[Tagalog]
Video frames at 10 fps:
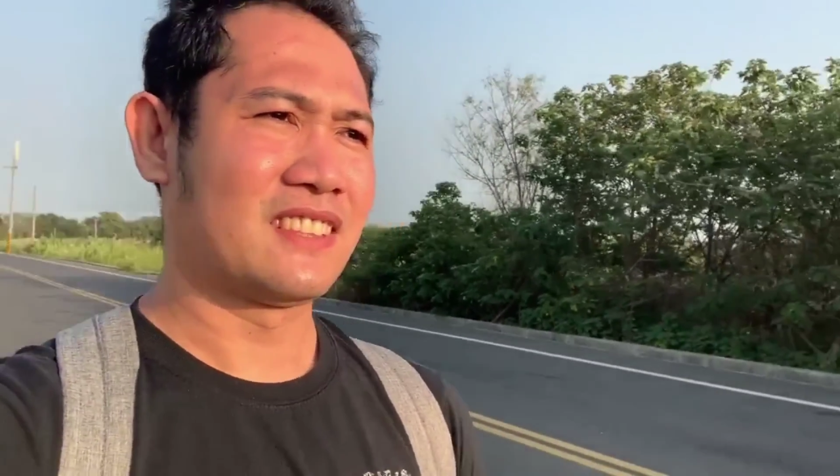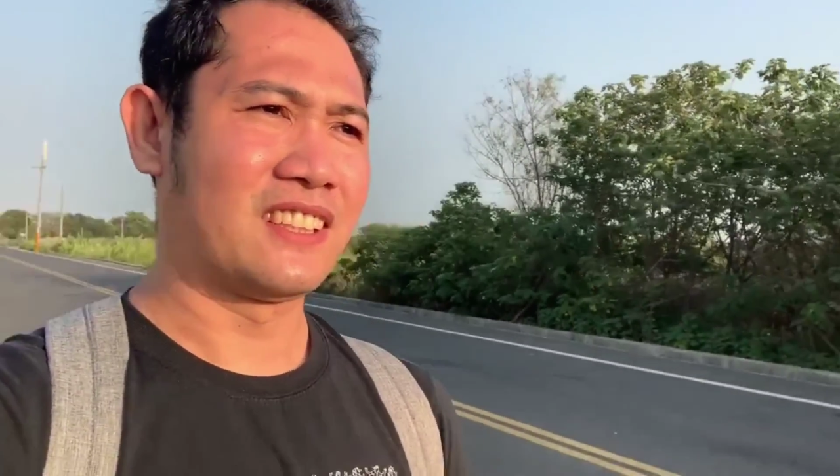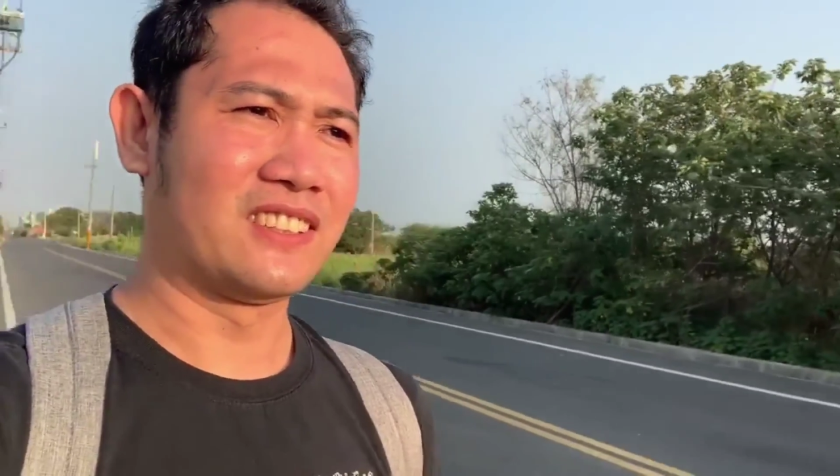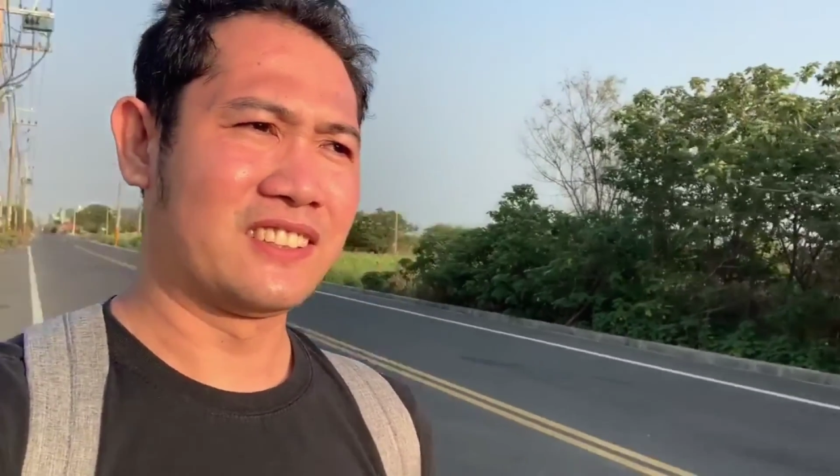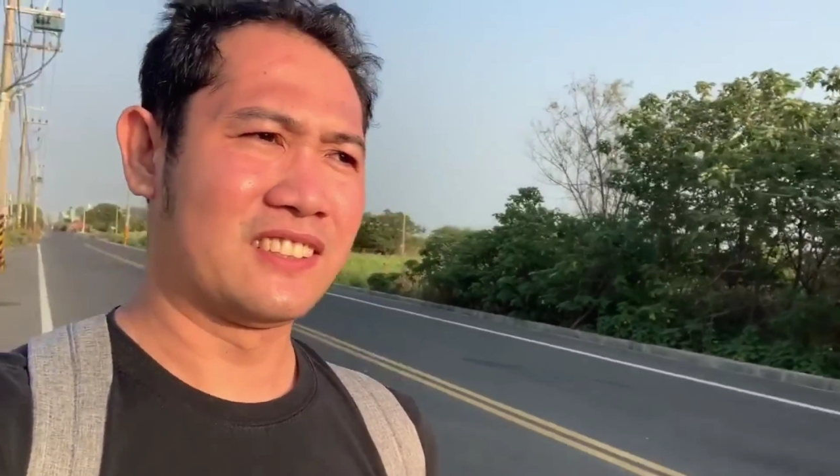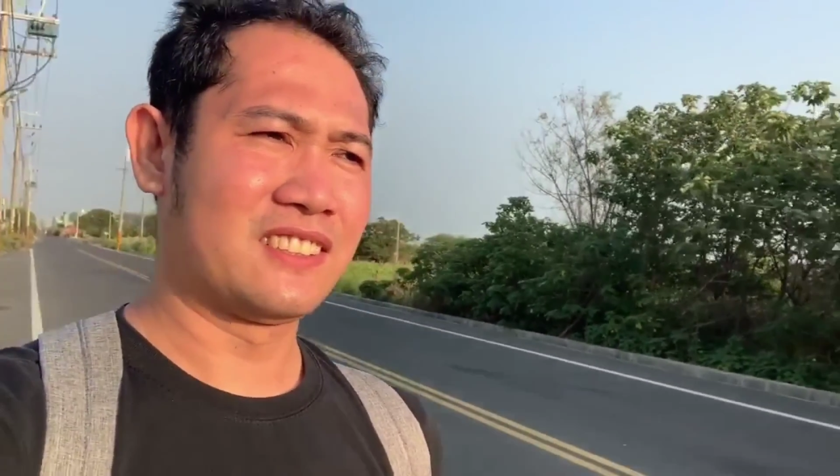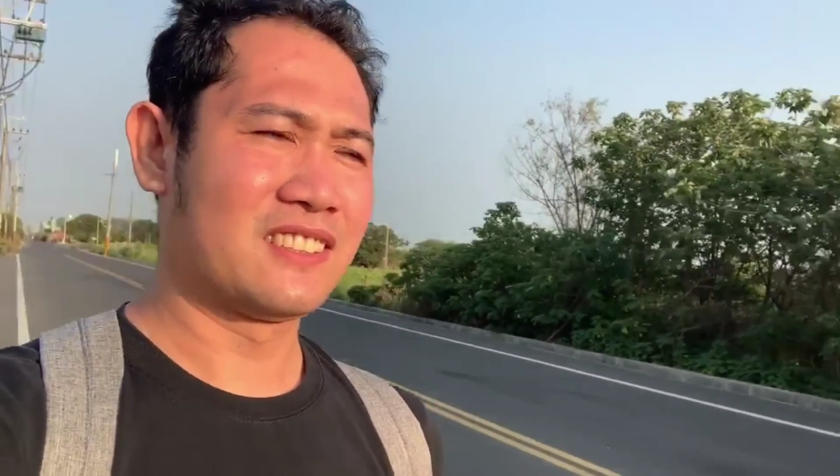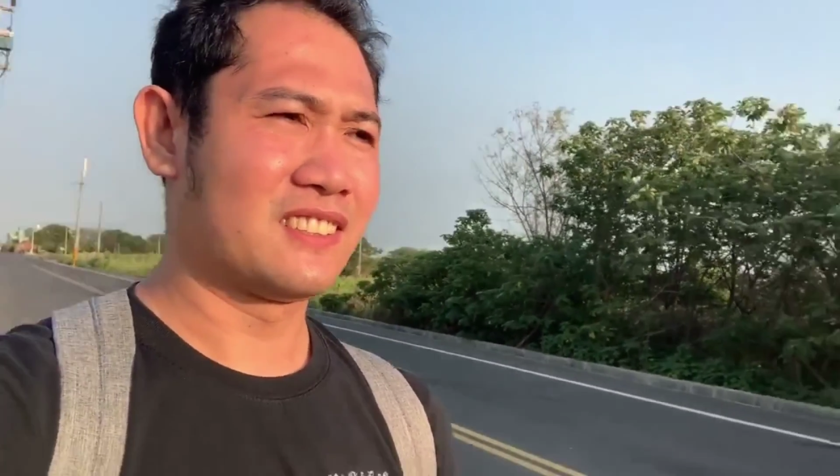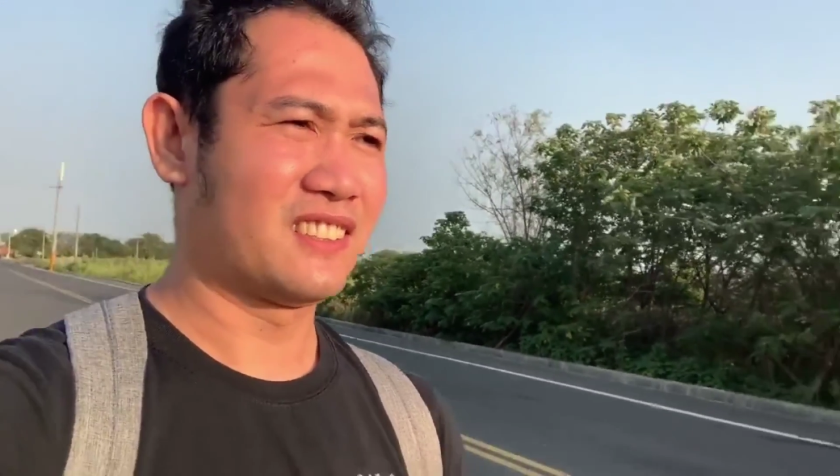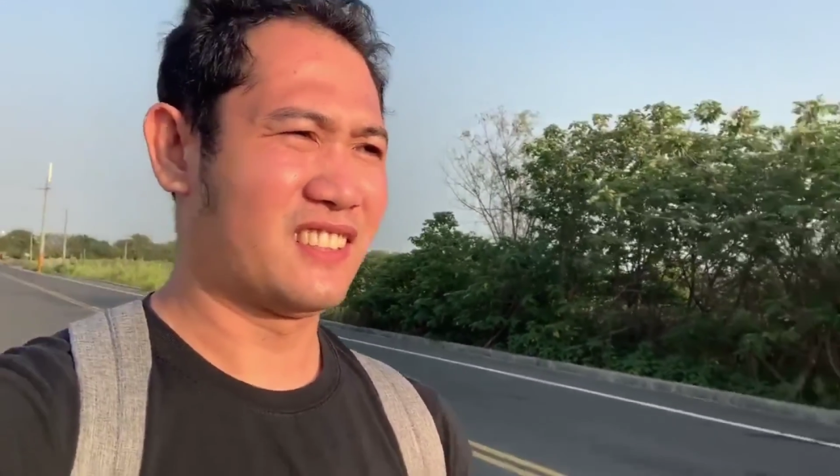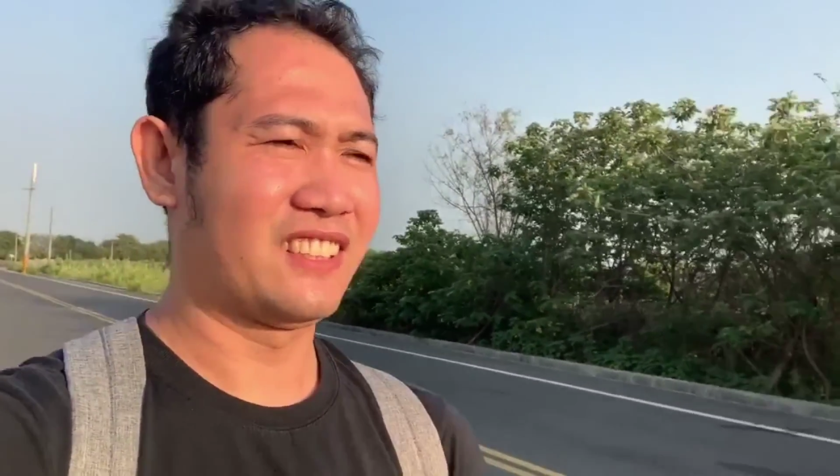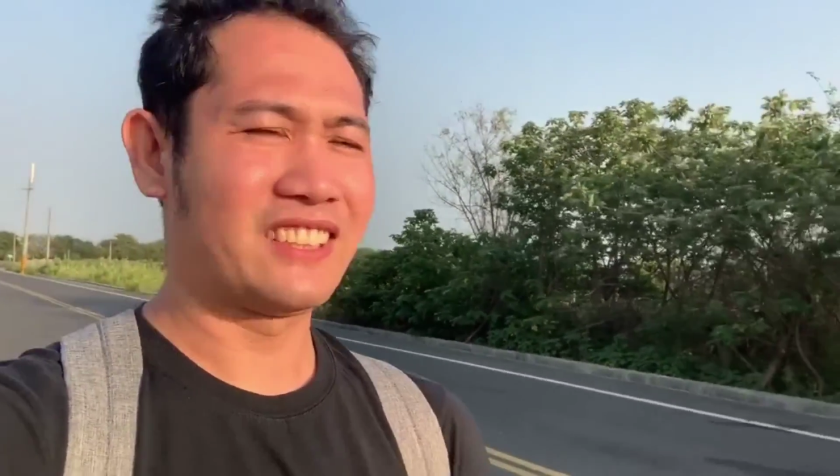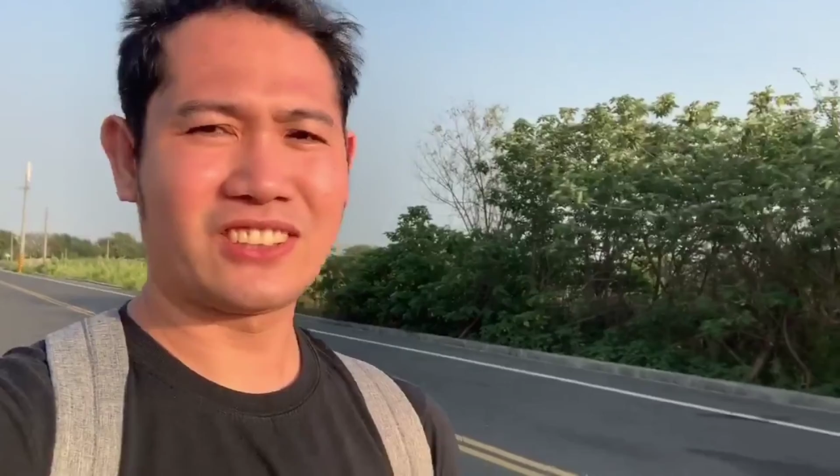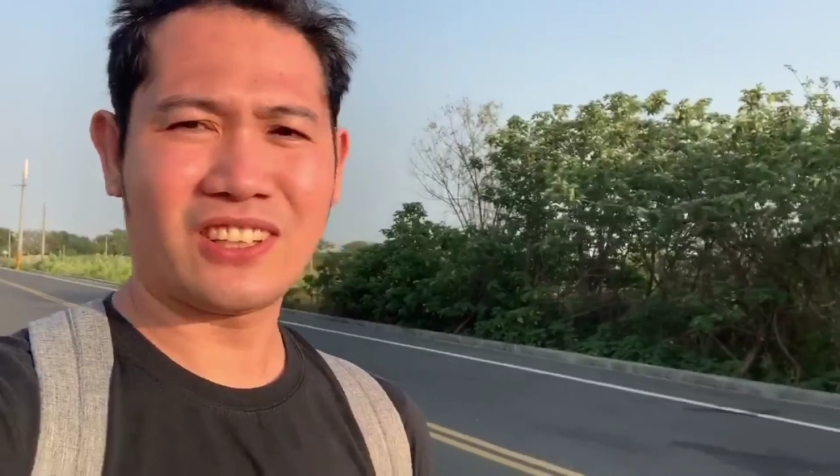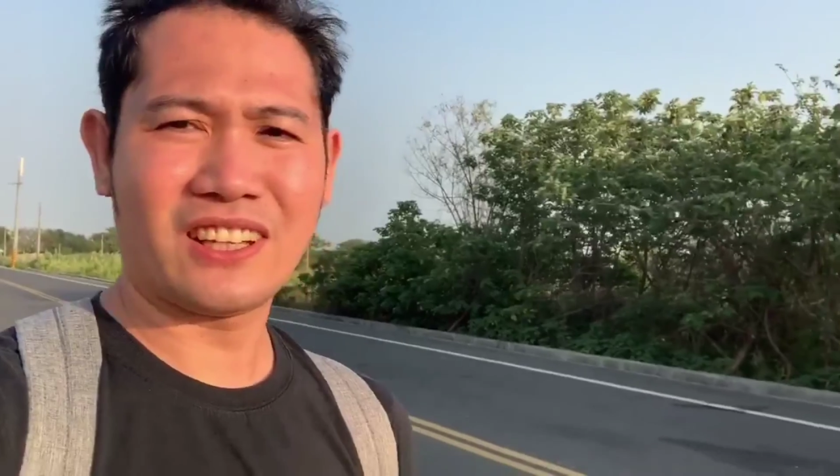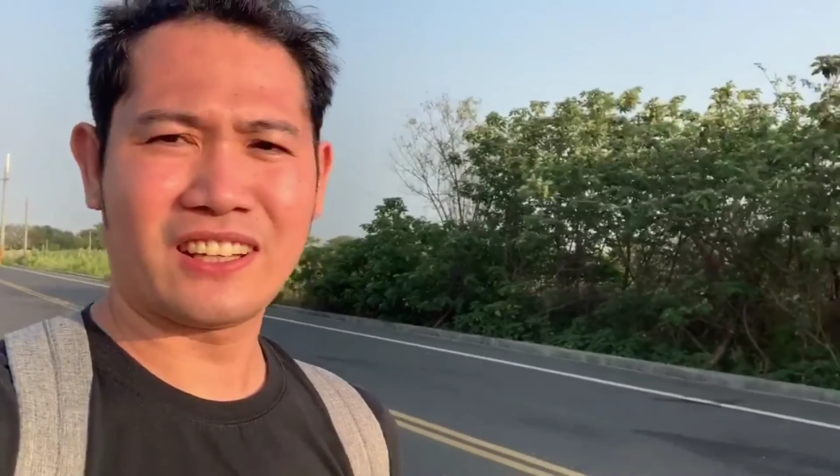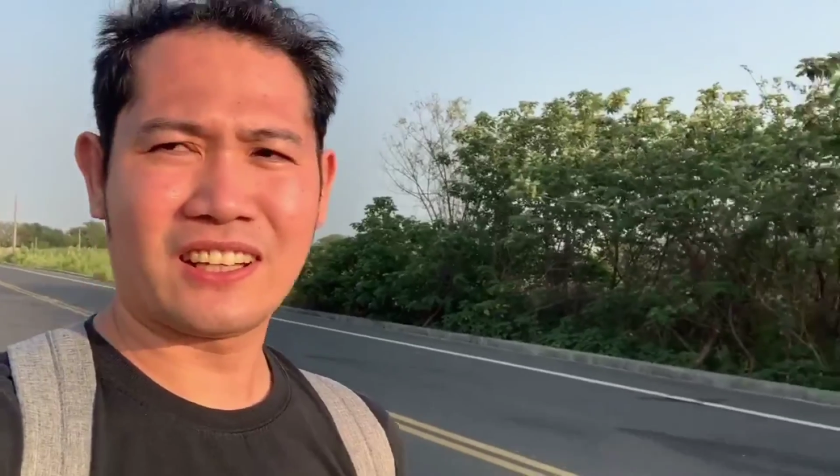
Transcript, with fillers: ayun andito ka